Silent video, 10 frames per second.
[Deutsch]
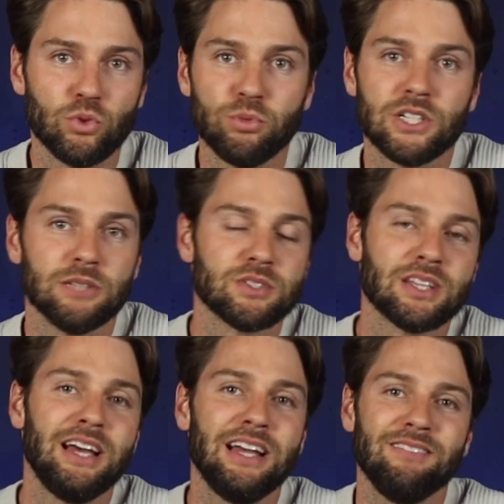Du bestimmst,
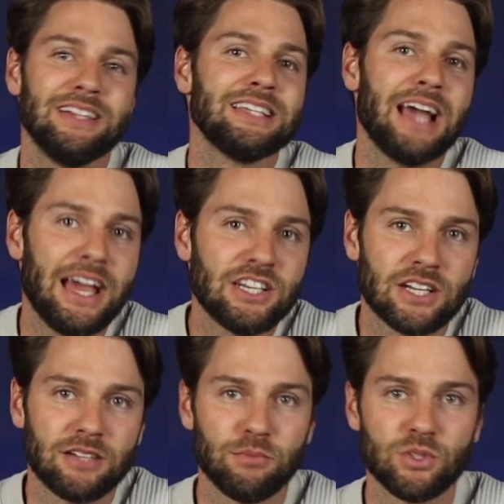wann sie
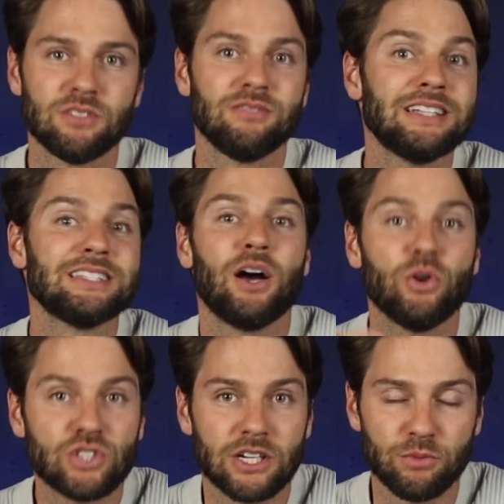einchecken müssen, wann sie
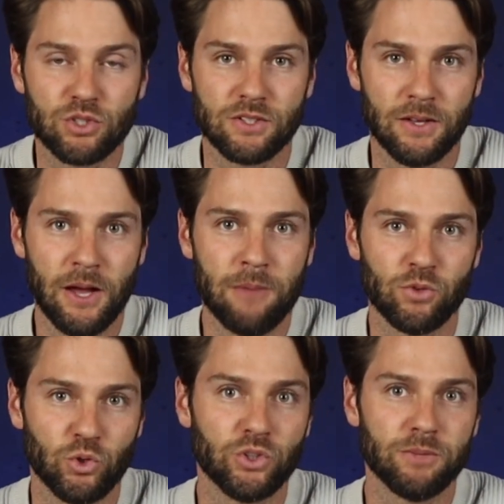auschecken müssen
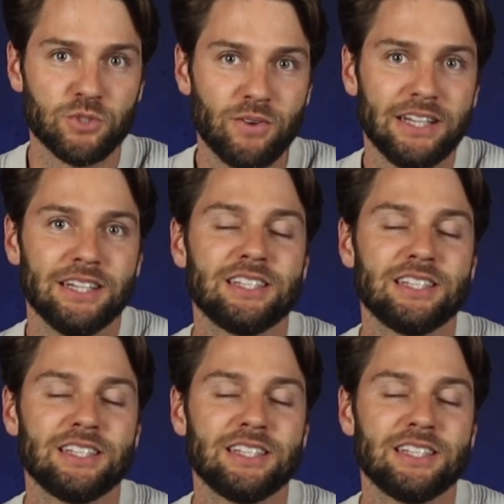und so weiter.